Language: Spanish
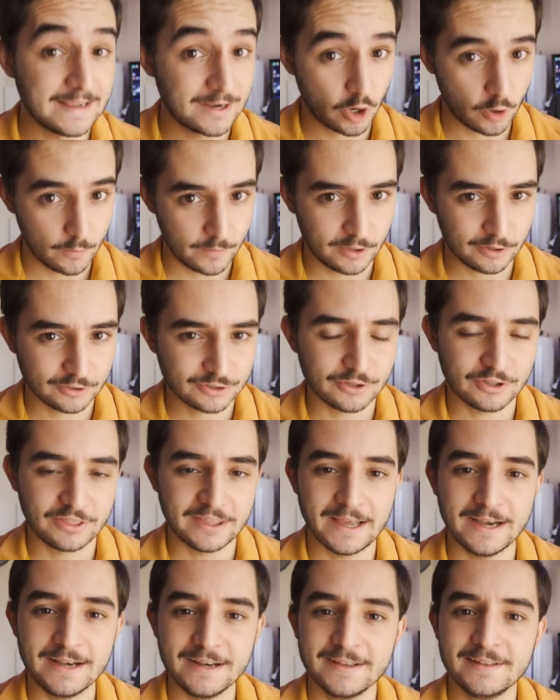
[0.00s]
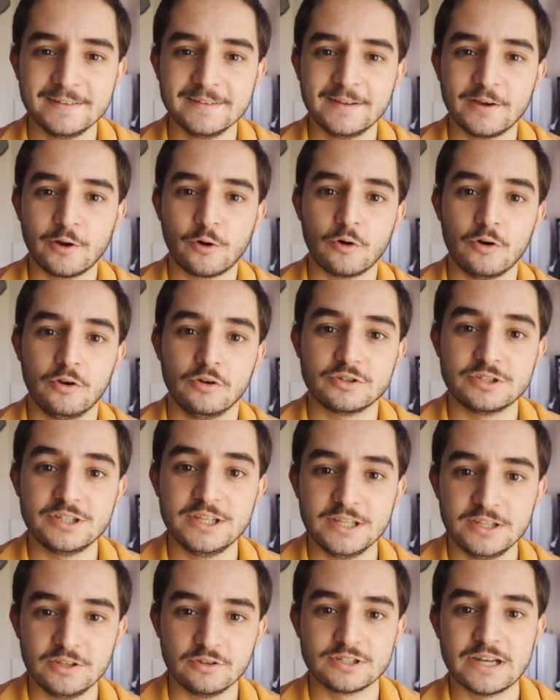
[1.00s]
comedor social con los
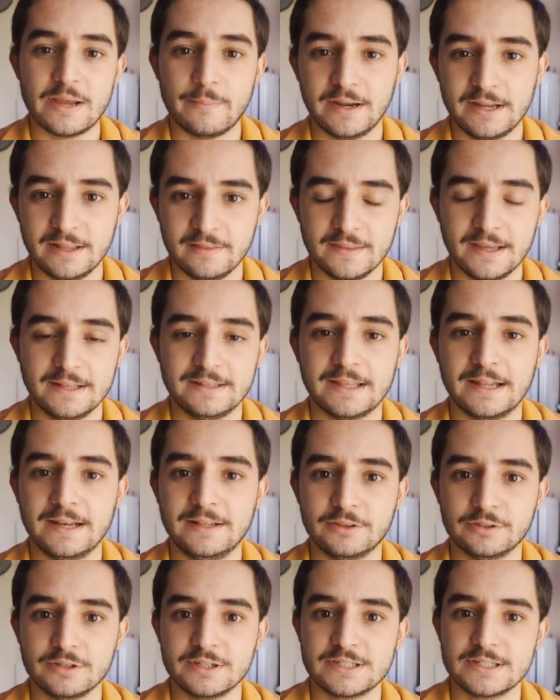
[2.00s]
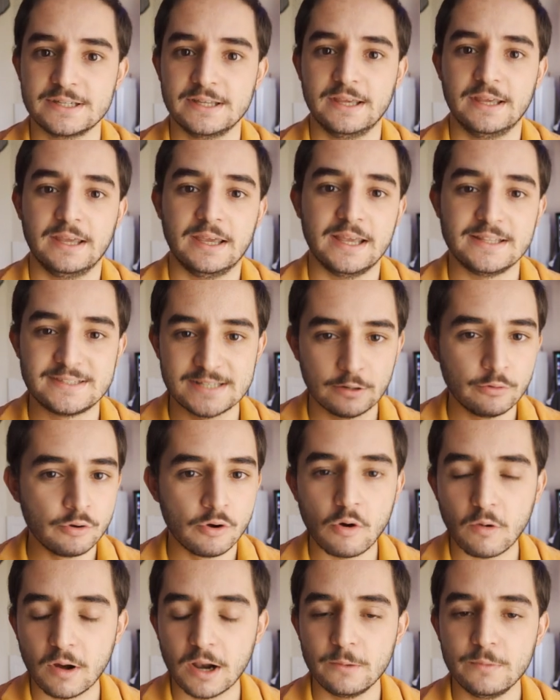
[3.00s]
niños, la merienda y tal. Entonces, échale un
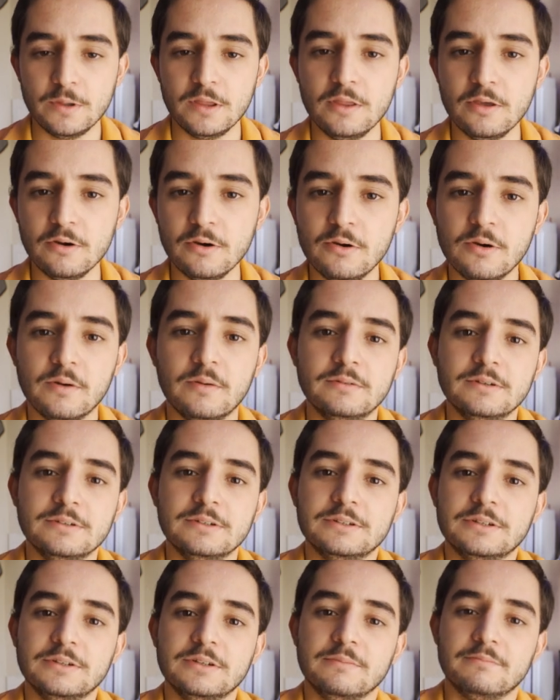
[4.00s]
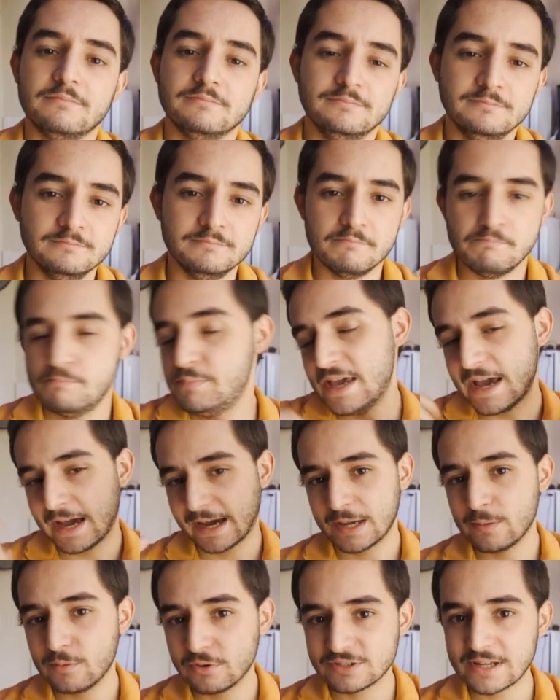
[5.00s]
ojo al vídeo,
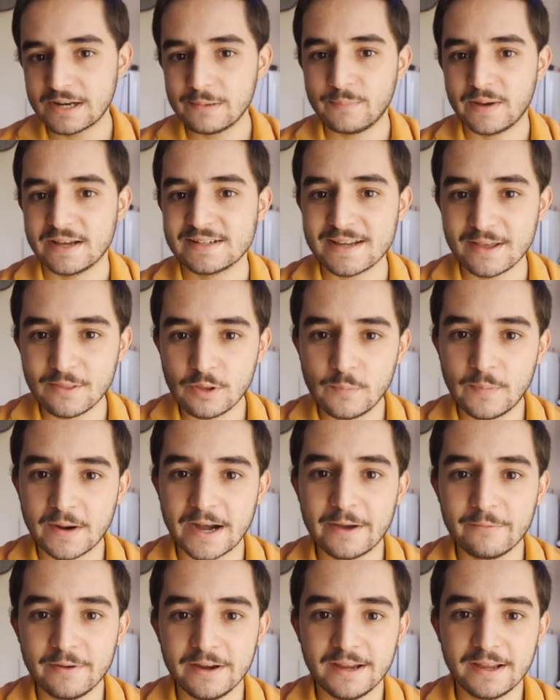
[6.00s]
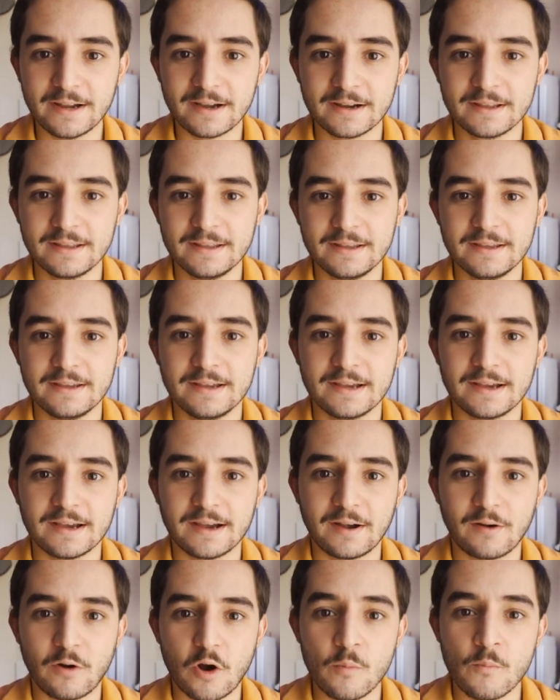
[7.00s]
viajemos al pasado para ver
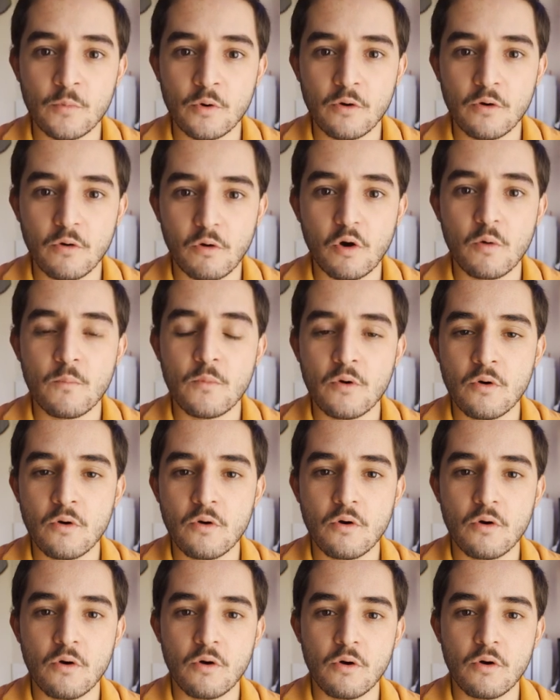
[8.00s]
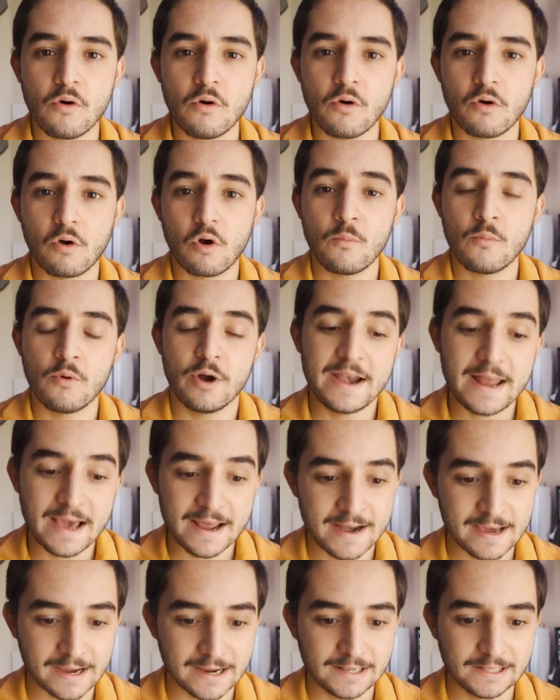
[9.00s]
cómo, cómo, cómo era
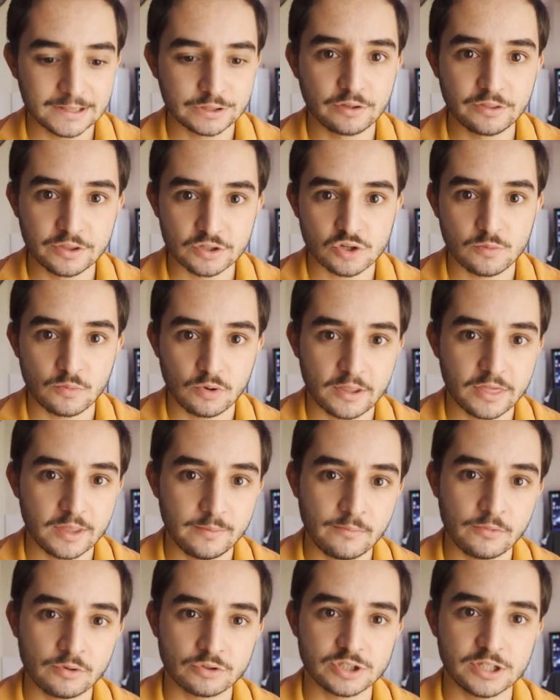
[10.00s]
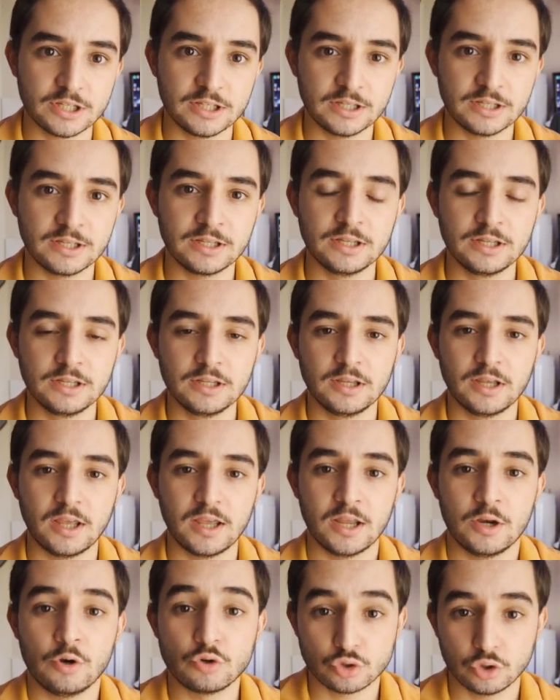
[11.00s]
en aquel entonces, cómo lo hacemos eh,
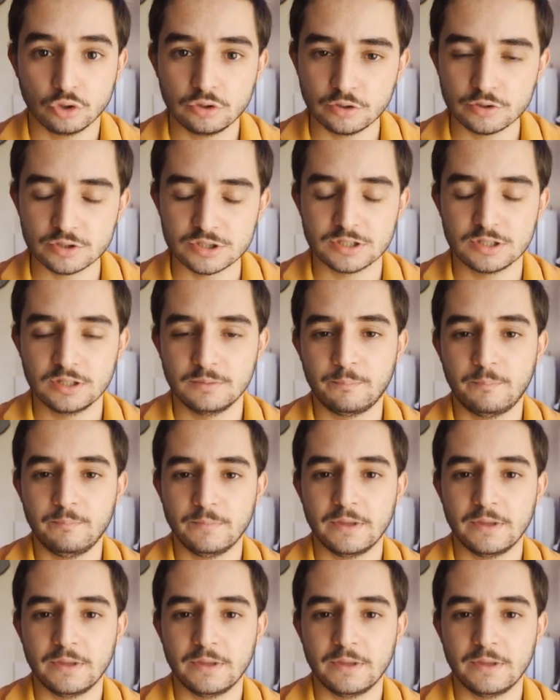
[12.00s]
eh, nosotros,